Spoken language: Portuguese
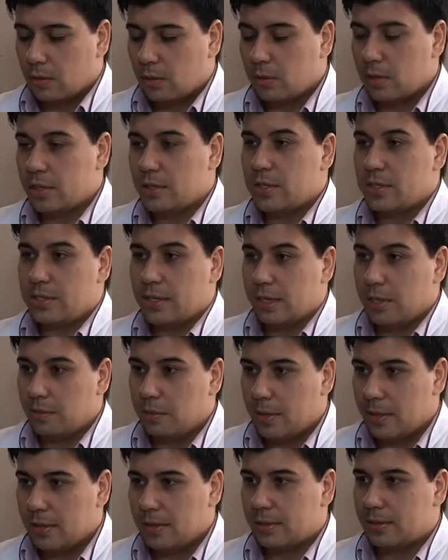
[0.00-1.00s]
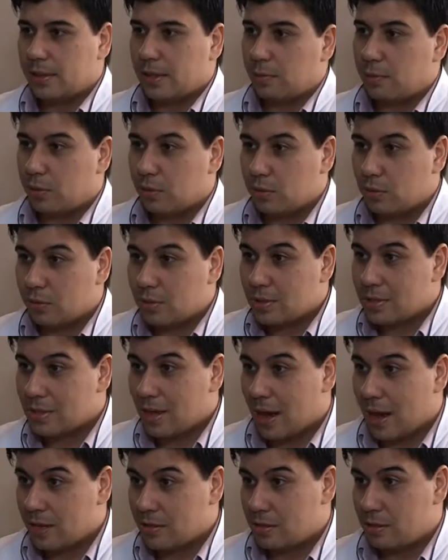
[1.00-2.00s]
Quando a gente se alimenta, produz
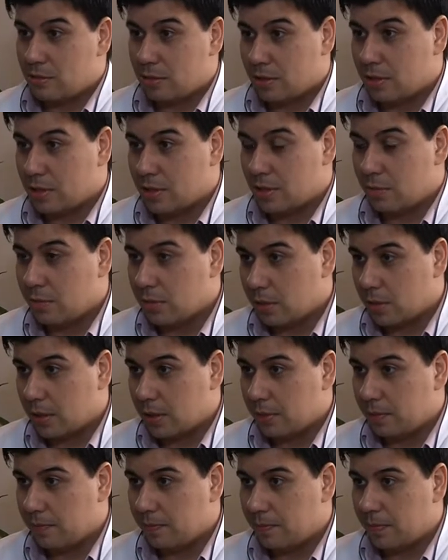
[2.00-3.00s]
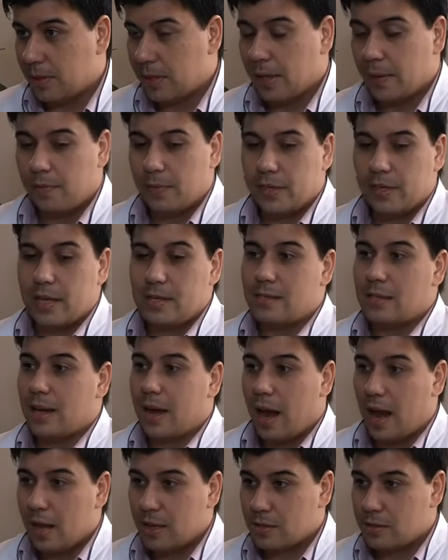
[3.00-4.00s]
ácido na nossa boca. Tá? E esse
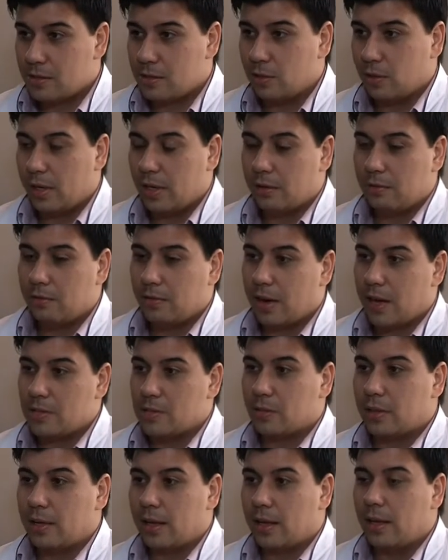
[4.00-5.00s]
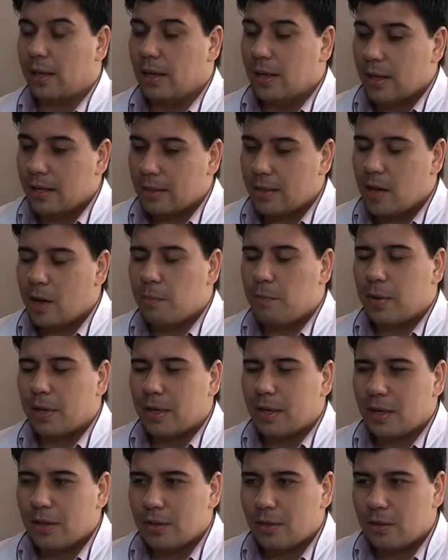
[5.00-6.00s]
ácido, ele faz o quê? Dá uma
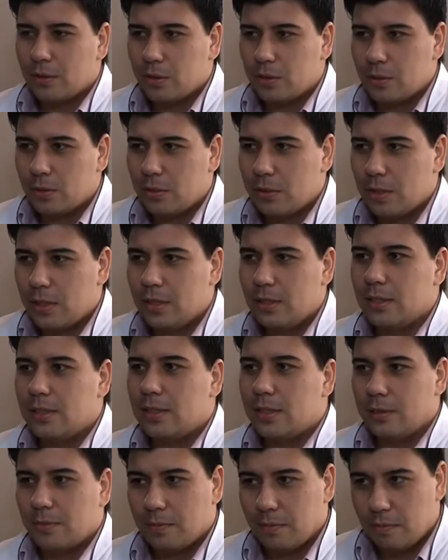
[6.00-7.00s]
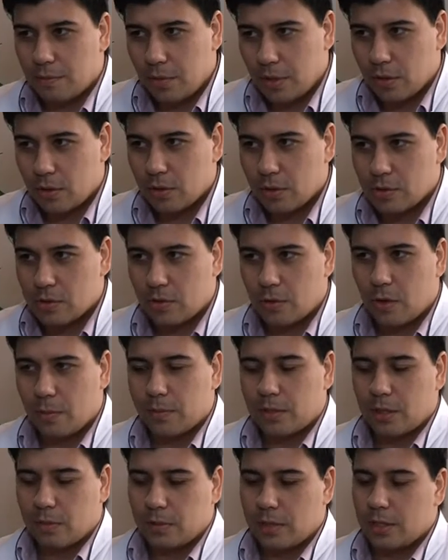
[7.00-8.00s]
pequena corroída
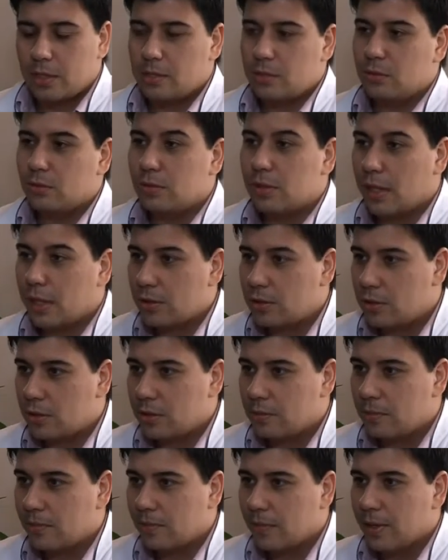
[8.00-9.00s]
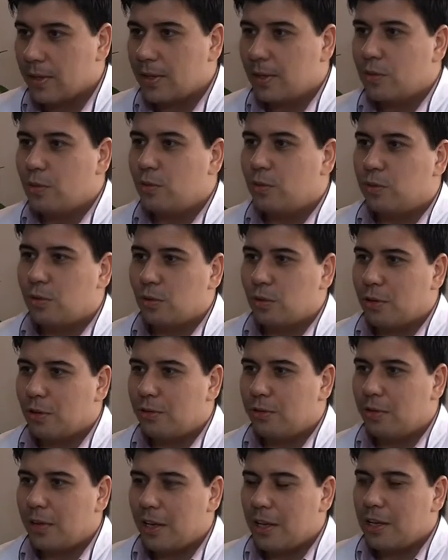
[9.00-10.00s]
microscopicamente no dente. E o flúor
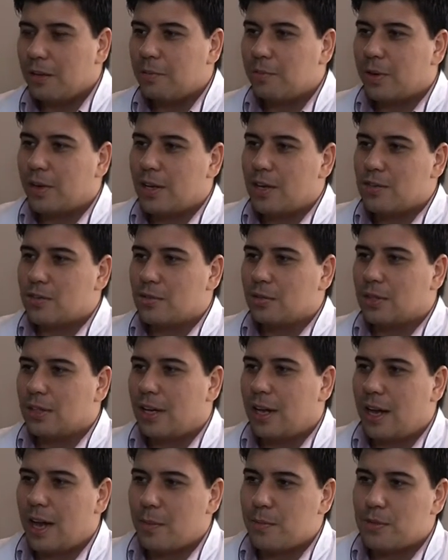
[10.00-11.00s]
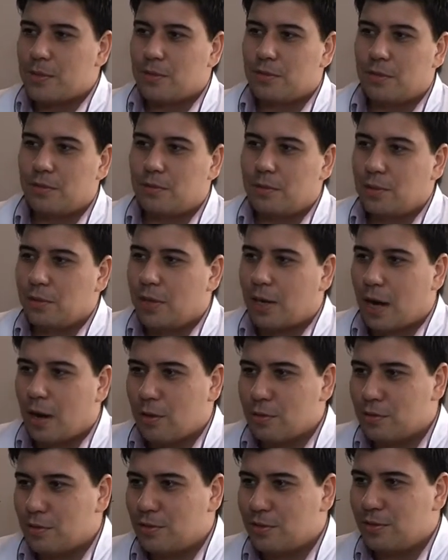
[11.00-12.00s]
vem para ajudar a absorver o
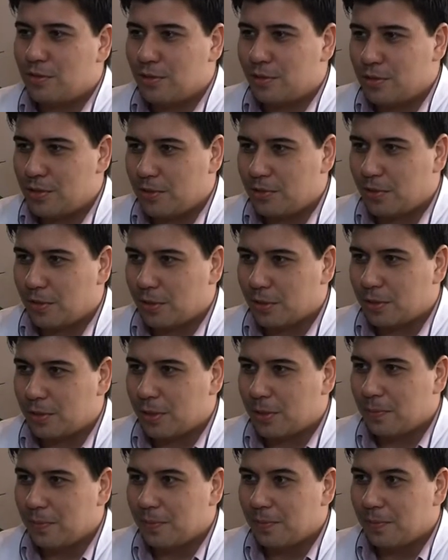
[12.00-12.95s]
cálcio de, de volta,